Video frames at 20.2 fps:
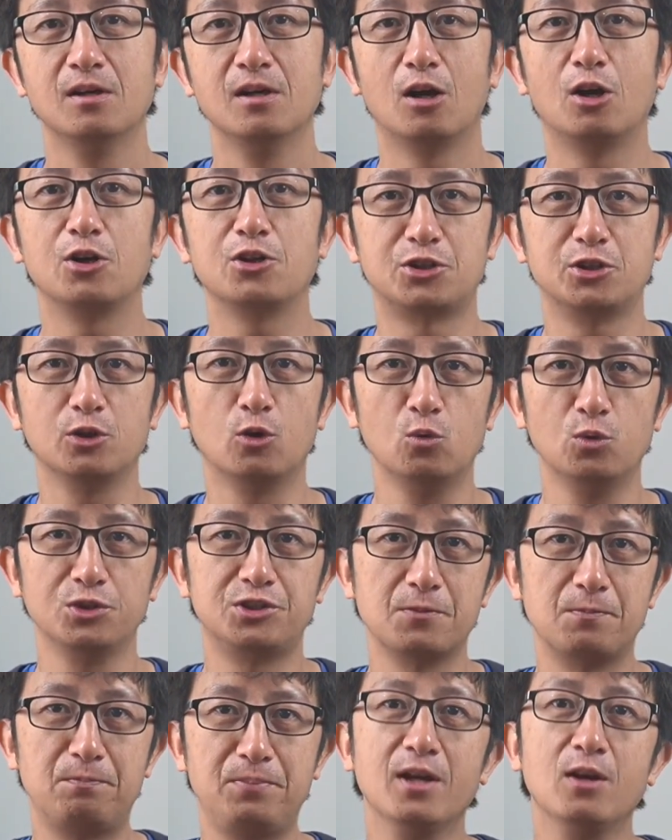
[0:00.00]
而只有物
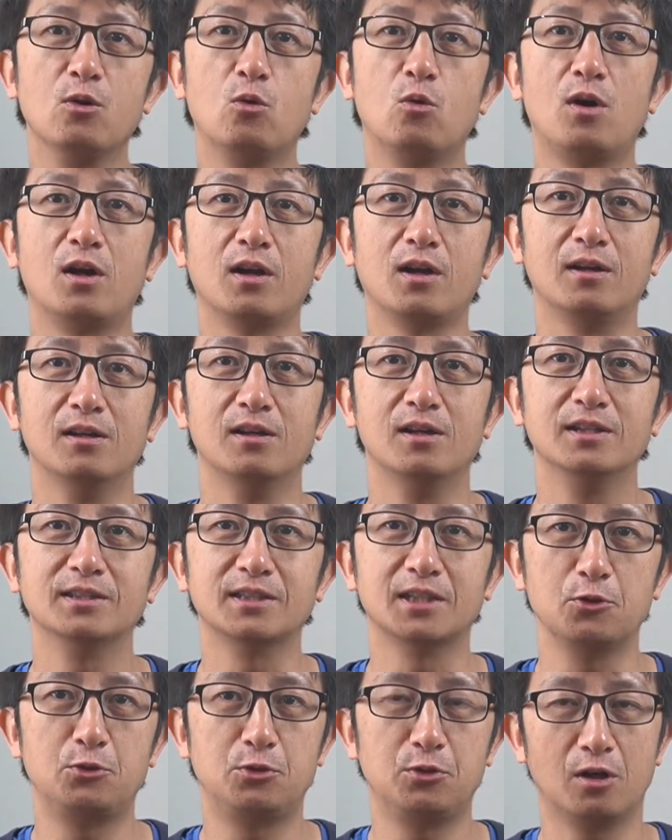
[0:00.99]
质变化了，
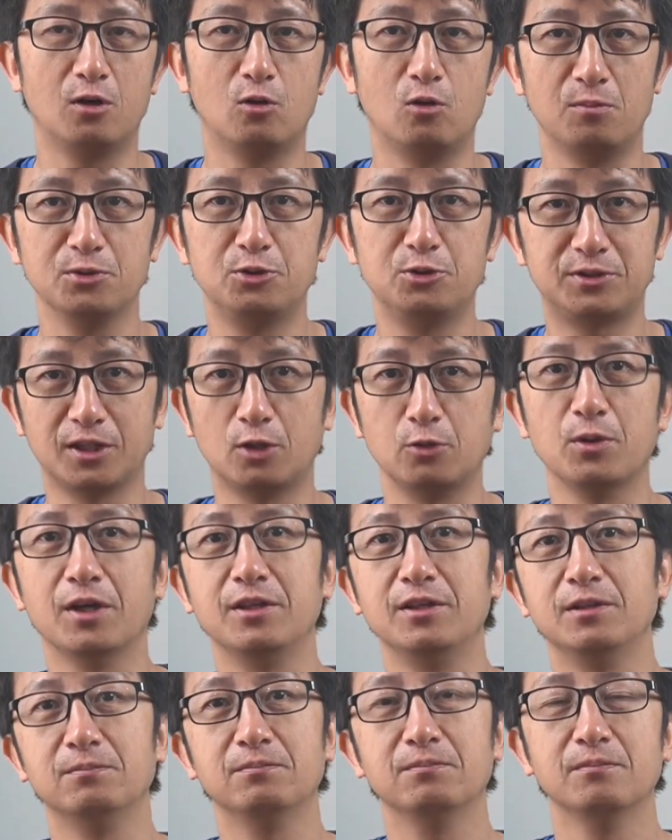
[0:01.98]
才需要我们去找
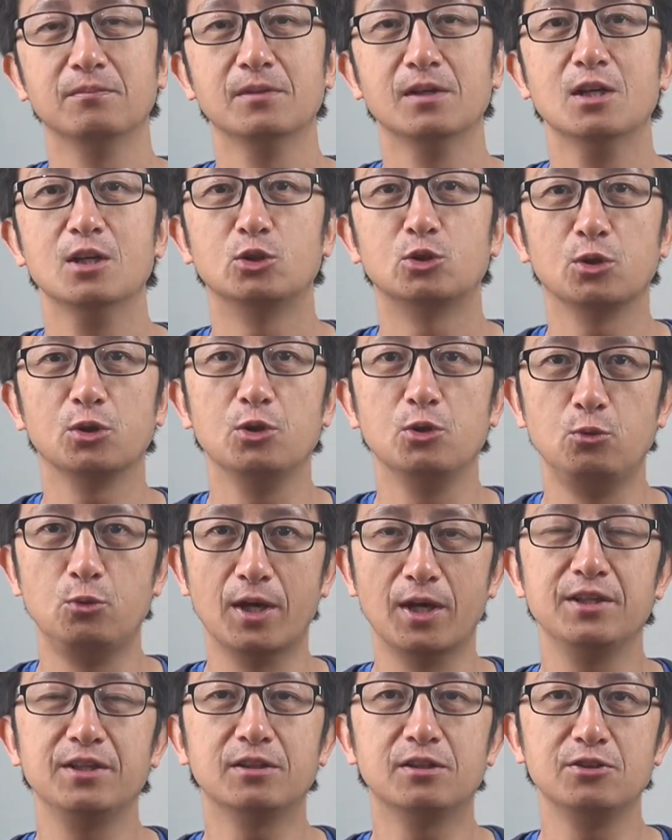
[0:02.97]
原因。所以
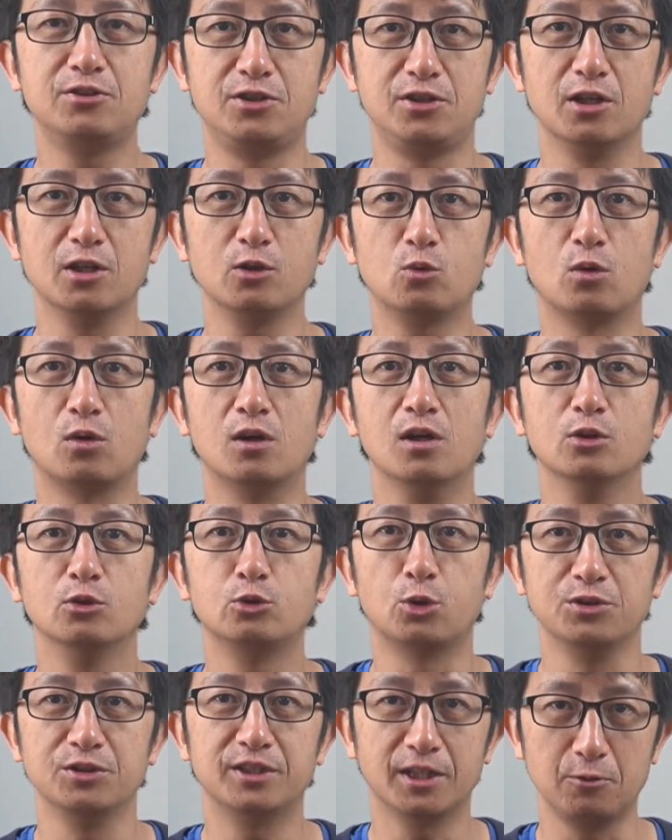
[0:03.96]
原因和结果
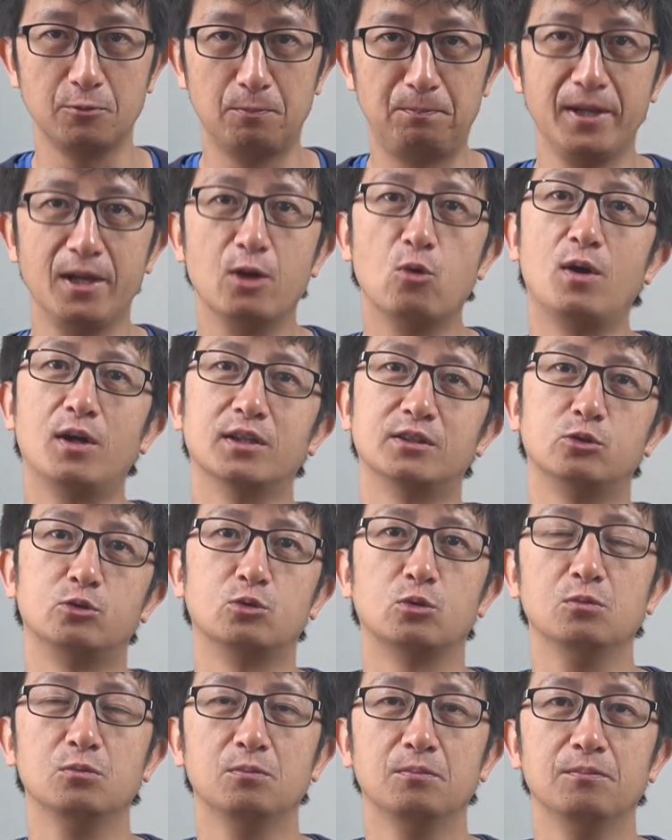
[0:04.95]
存在于变化之
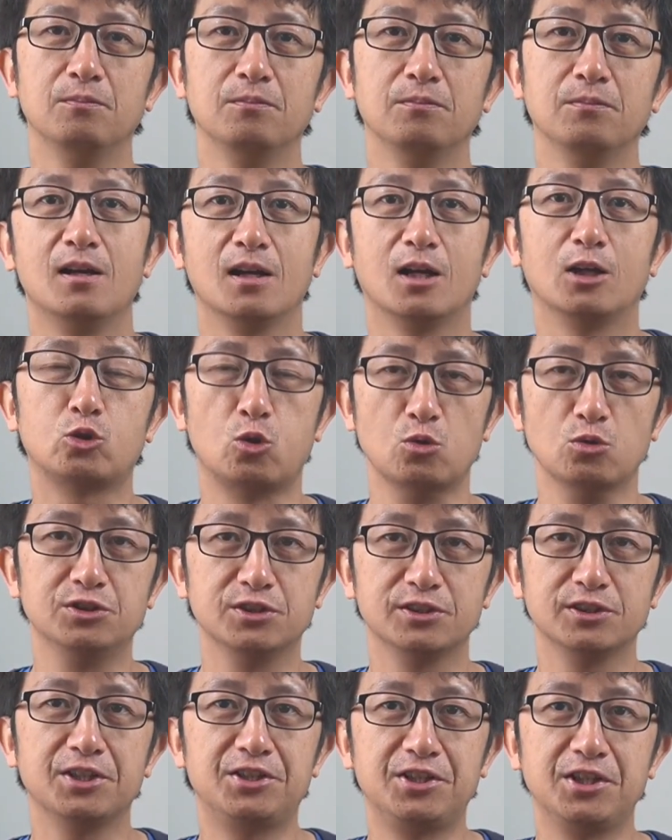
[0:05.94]
中。那同
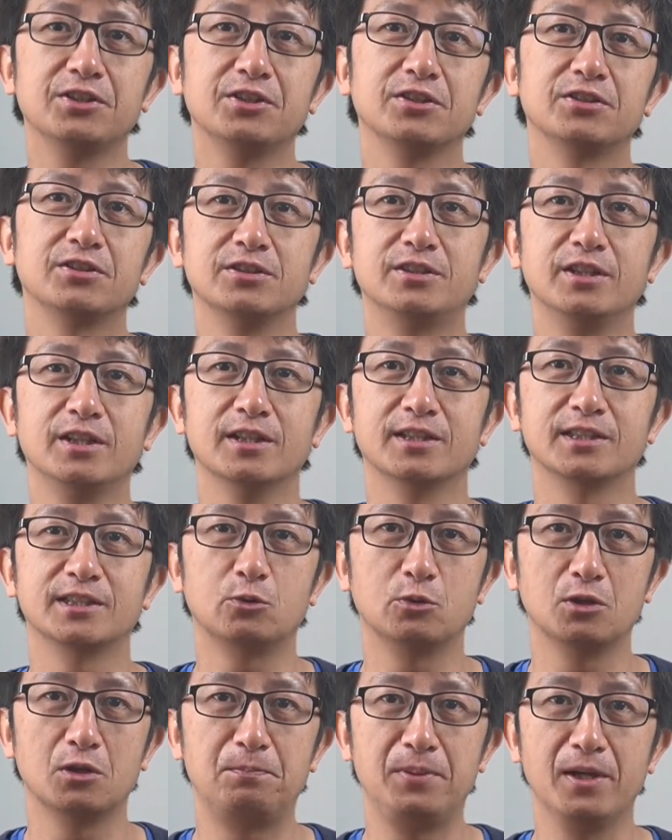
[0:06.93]
时在现实世界，
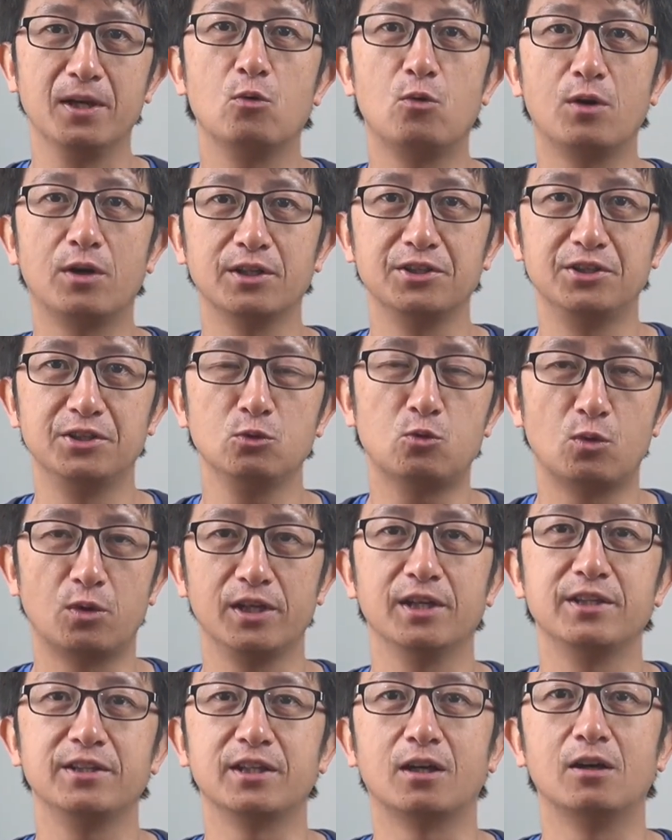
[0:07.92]
事物的变化的因果
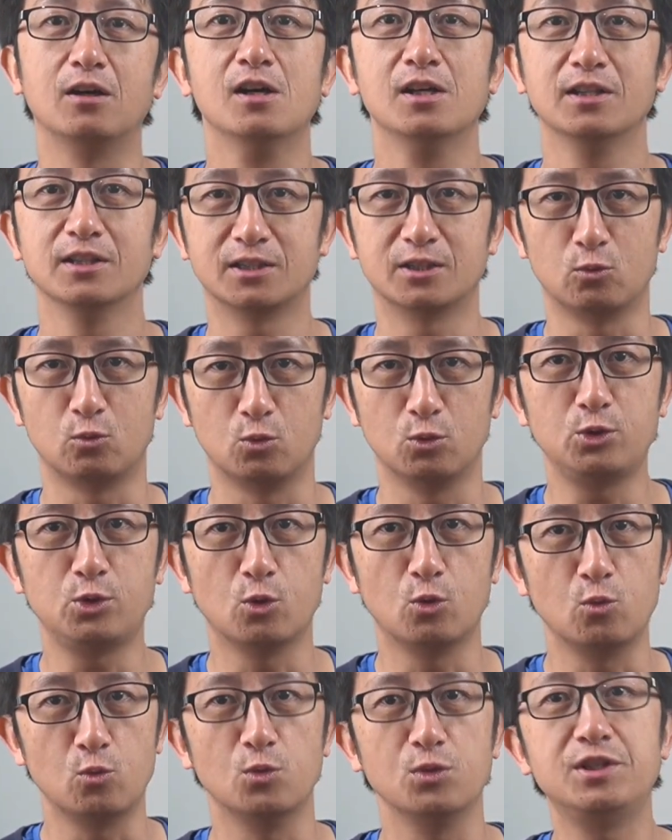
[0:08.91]
链条是无
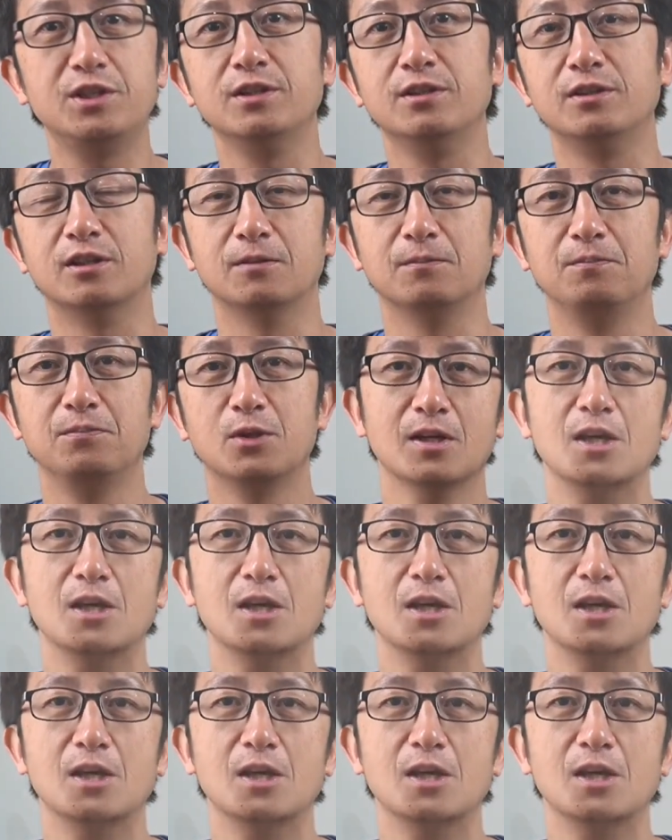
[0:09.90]
穷无尽的。